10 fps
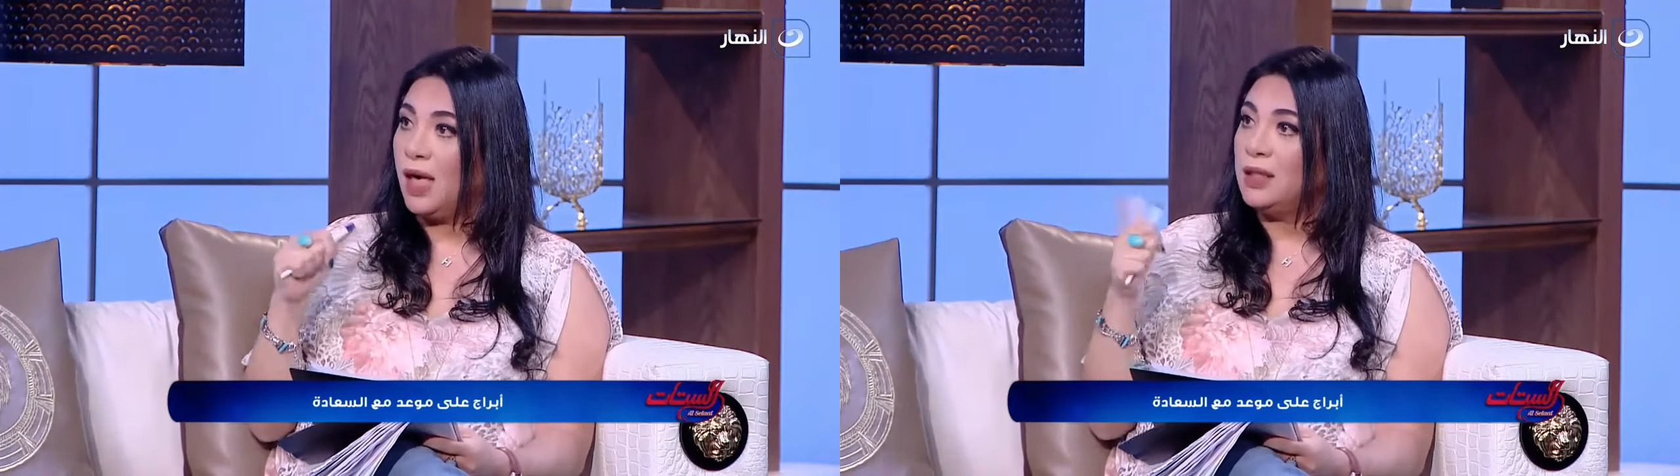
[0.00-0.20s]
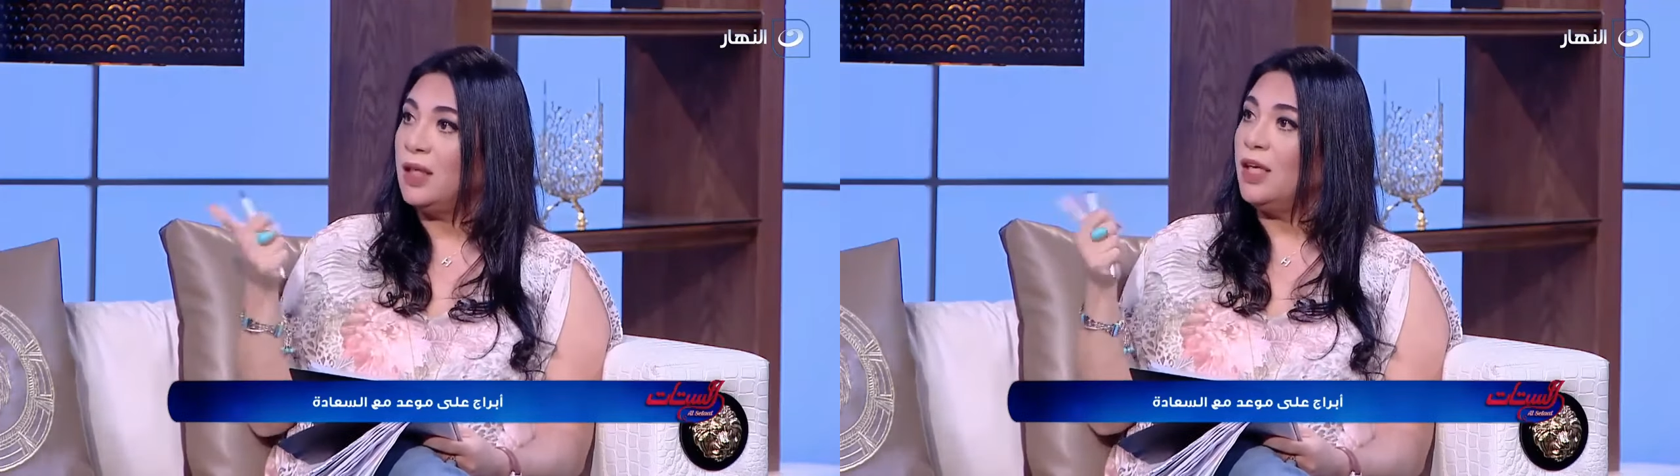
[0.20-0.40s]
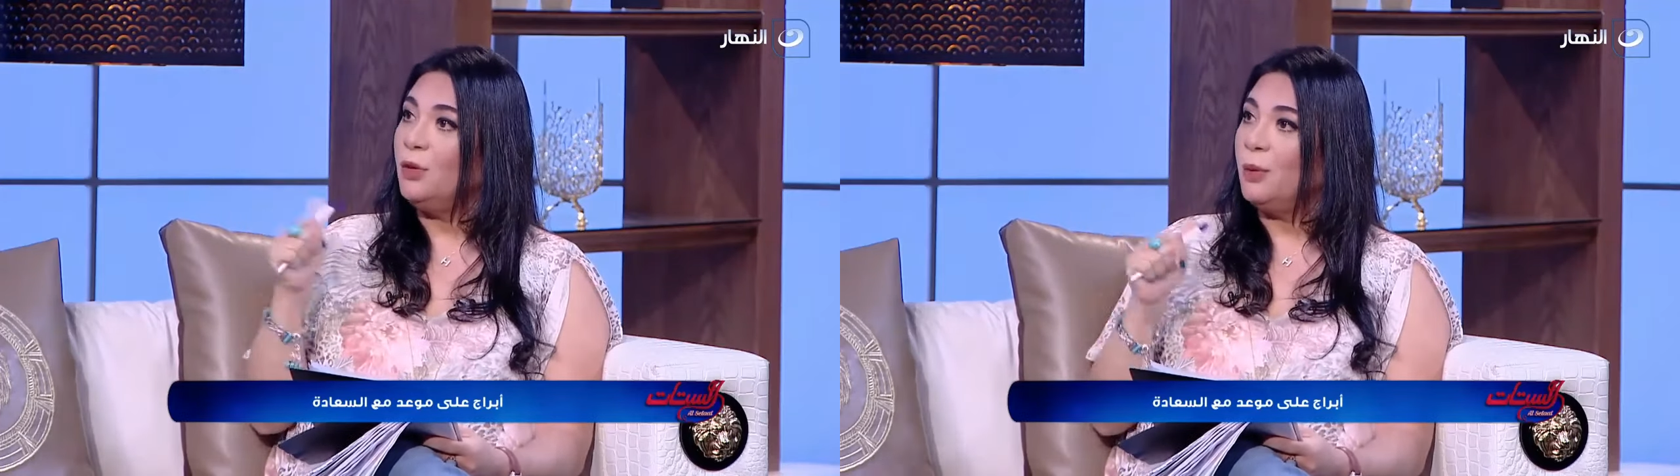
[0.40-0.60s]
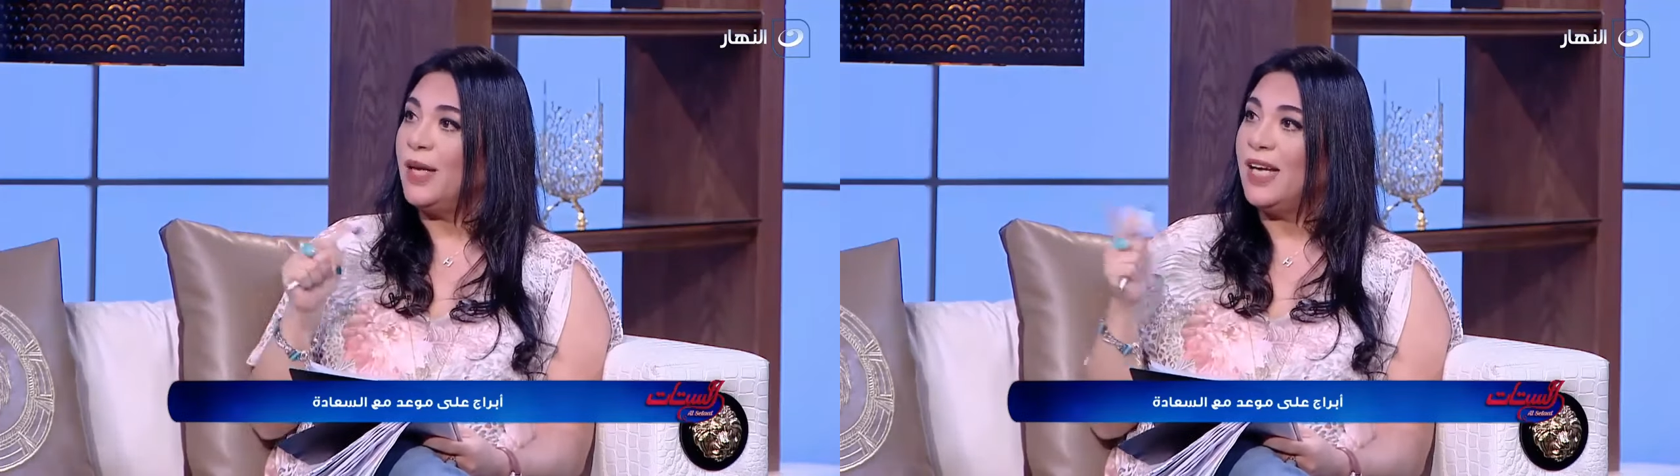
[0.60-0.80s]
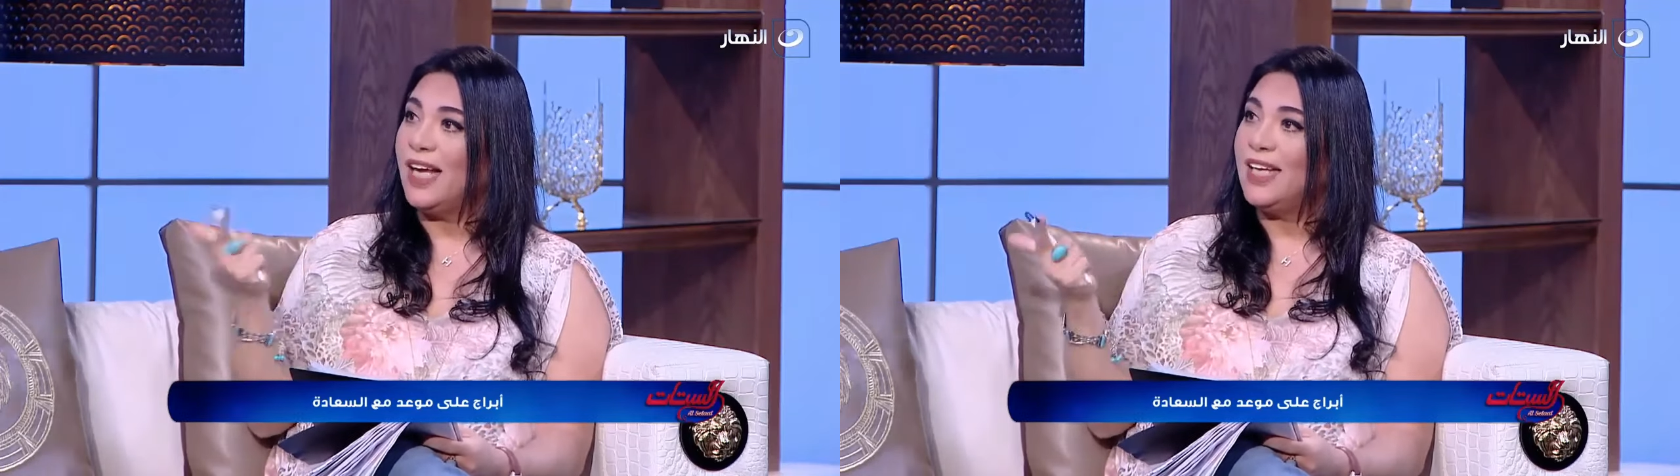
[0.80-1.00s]
هتغيري
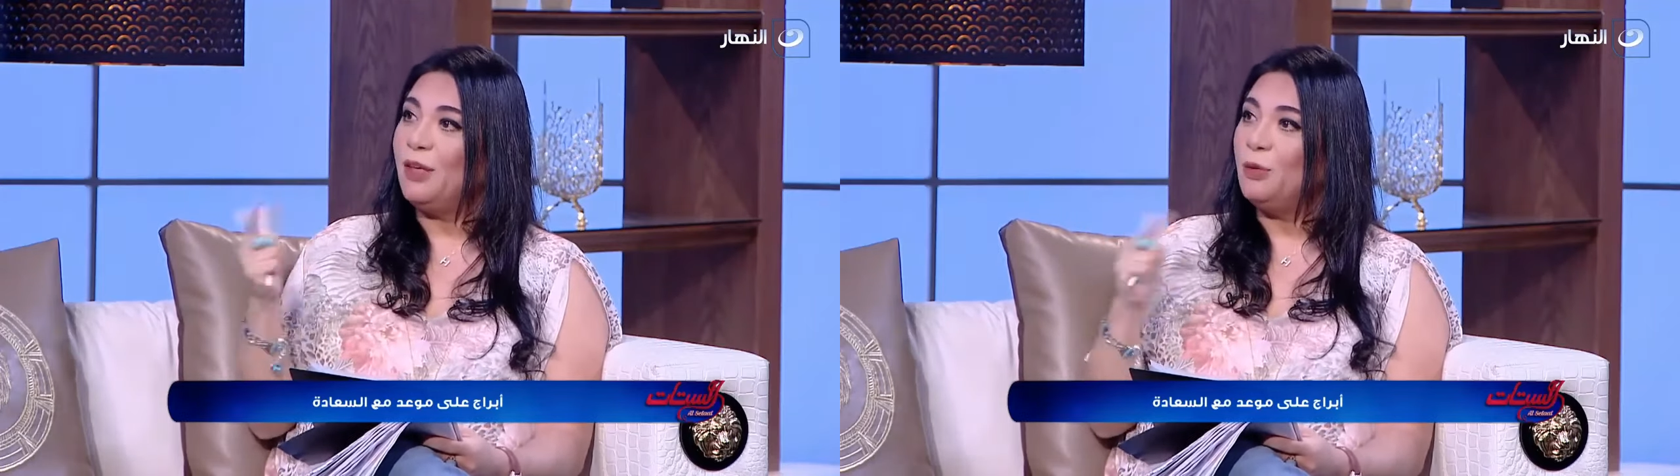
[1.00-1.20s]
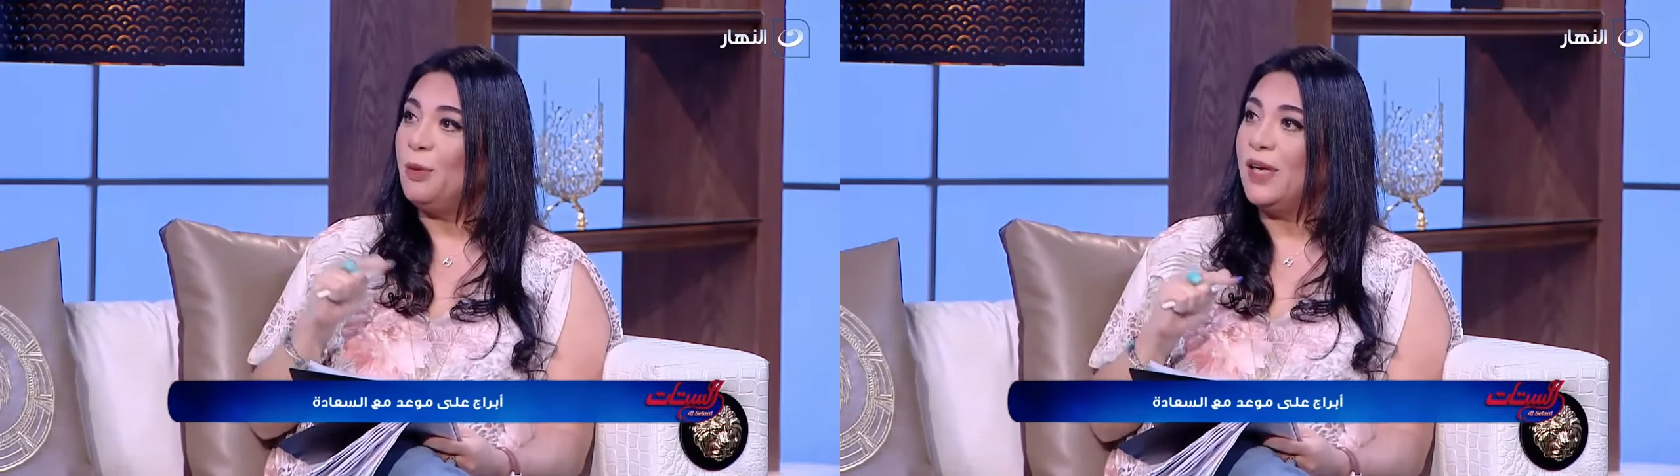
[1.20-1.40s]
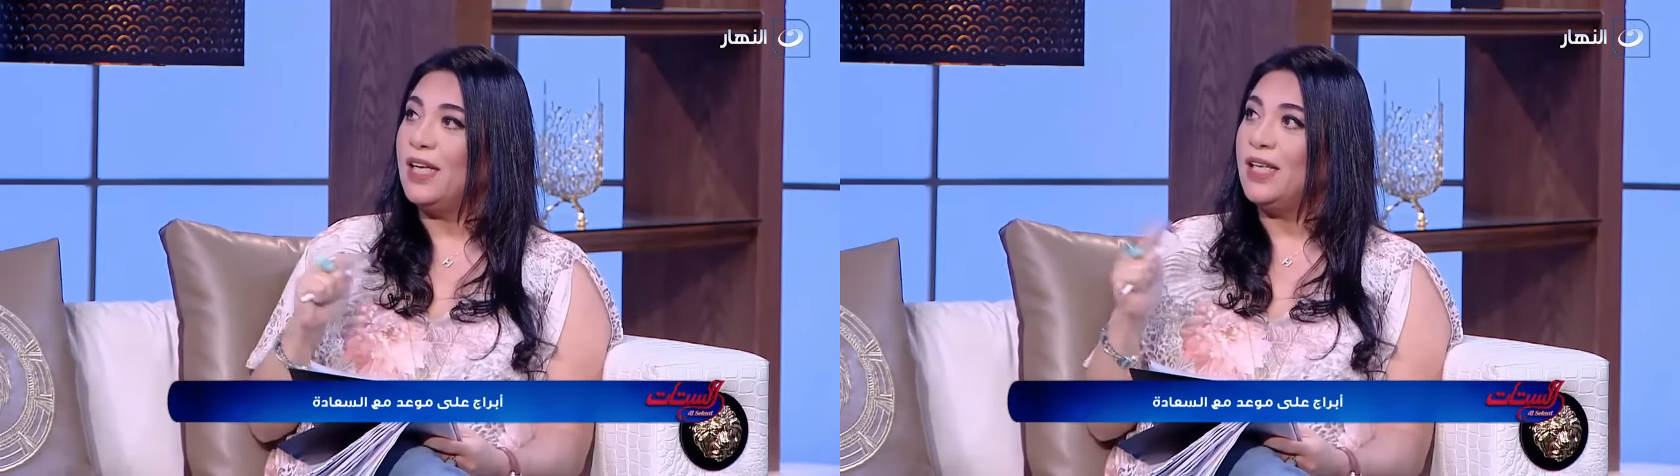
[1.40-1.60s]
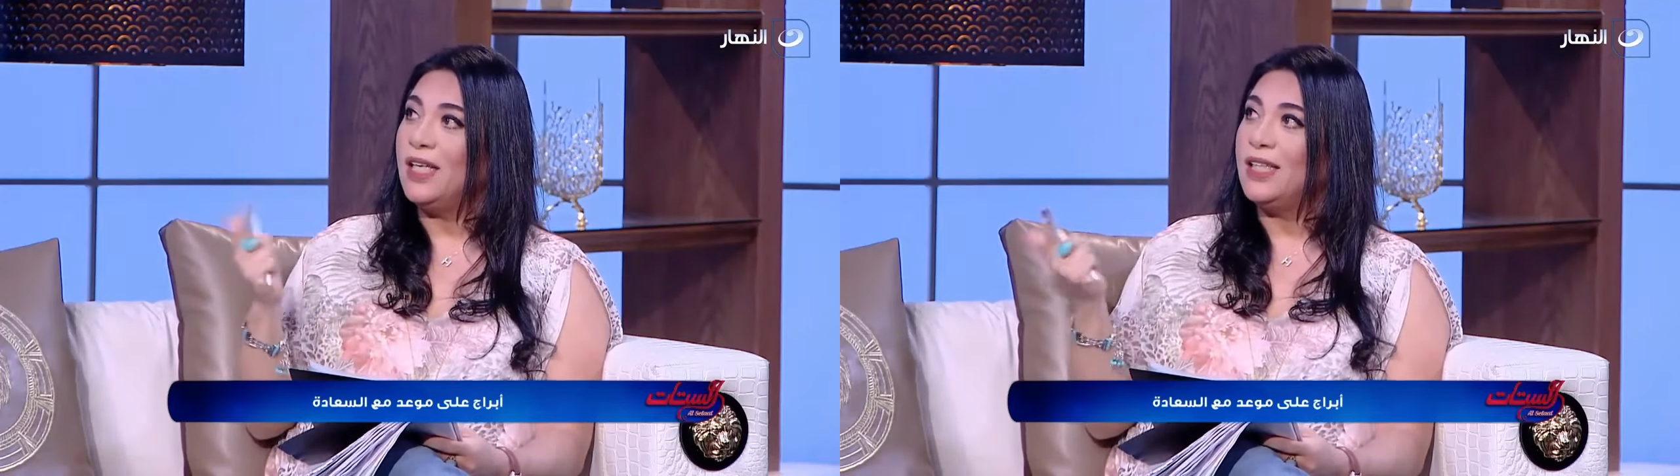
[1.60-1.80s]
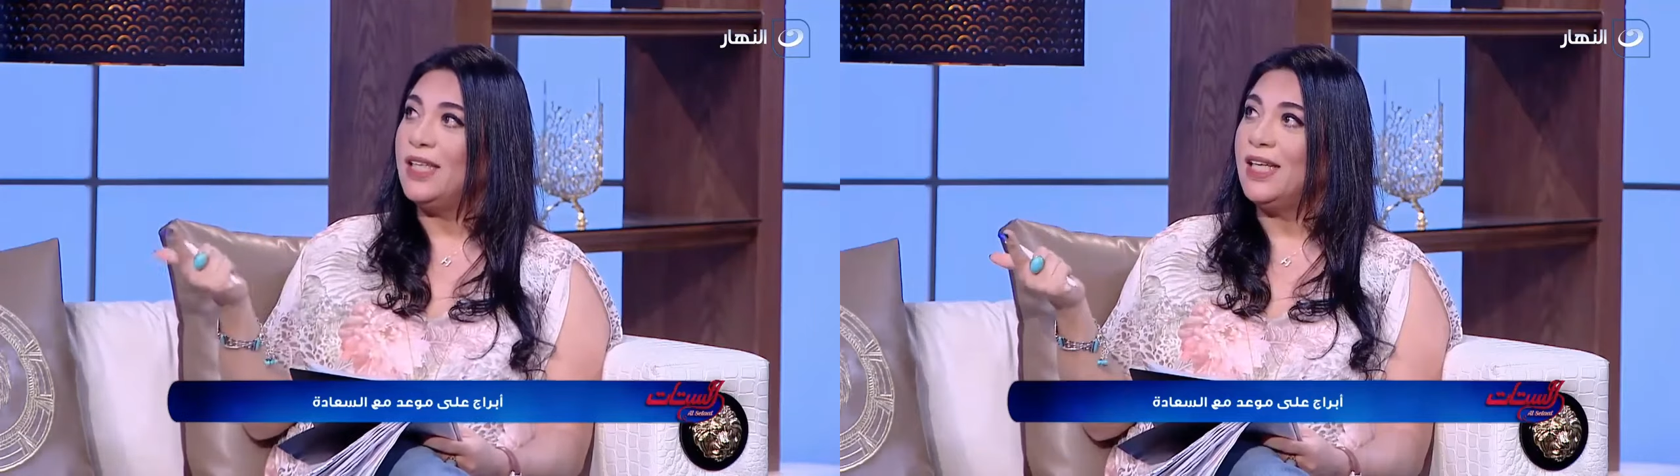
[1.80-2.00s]
موبايل يا هيجي لك موبايل
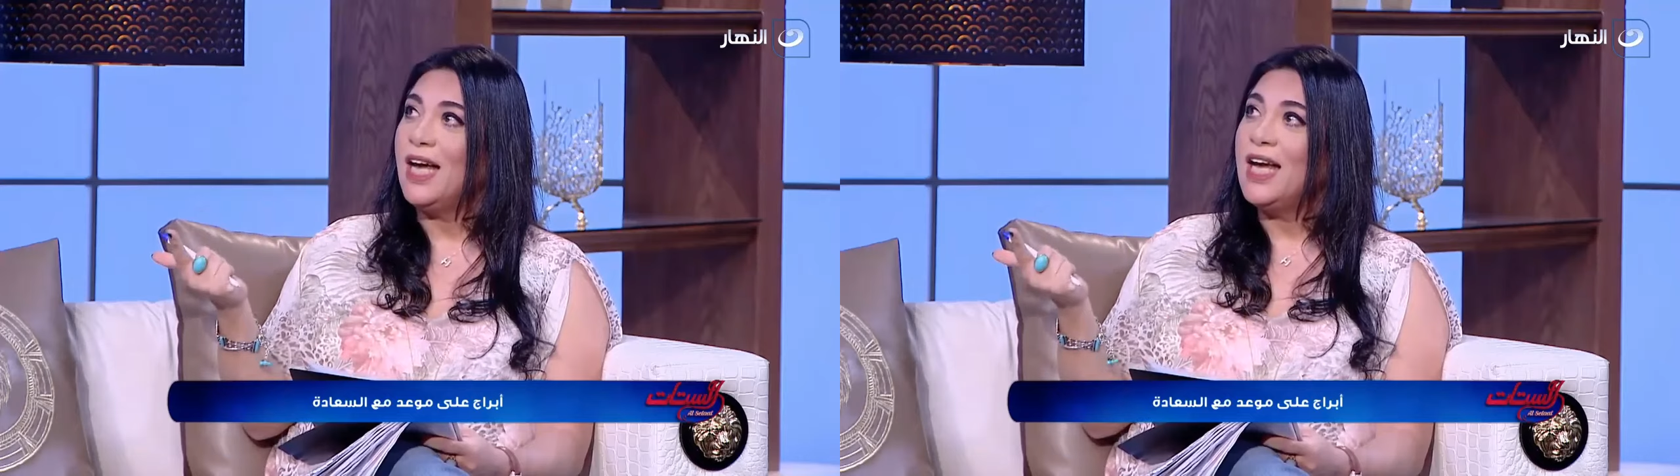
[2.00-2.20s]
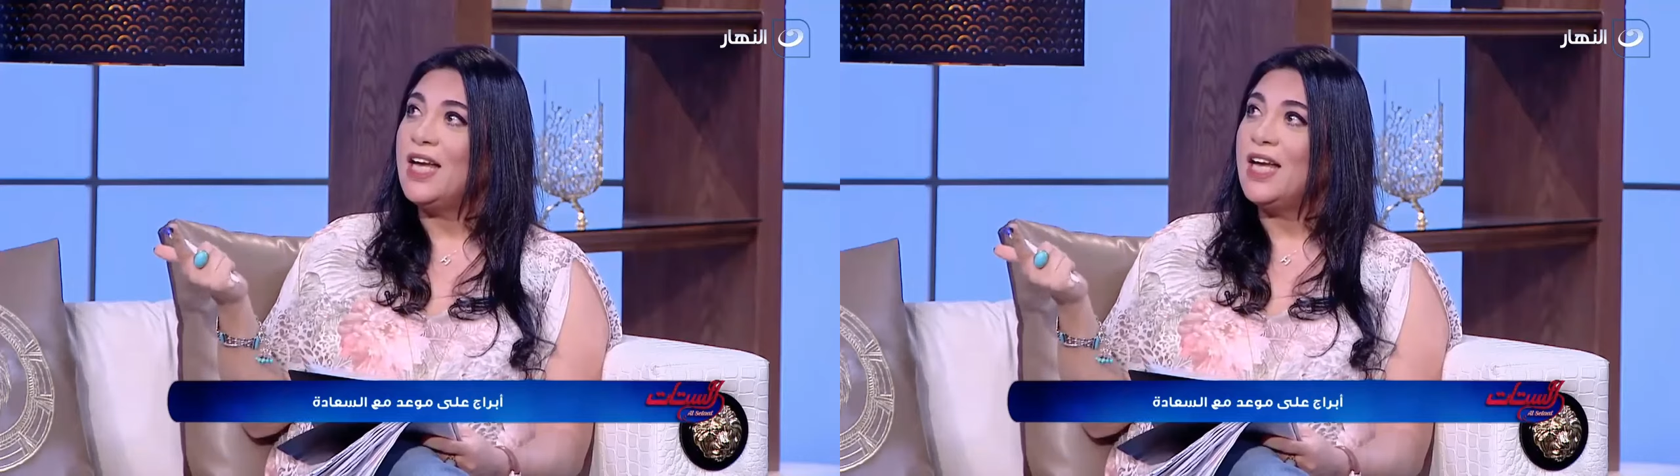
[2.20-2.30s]
الهديه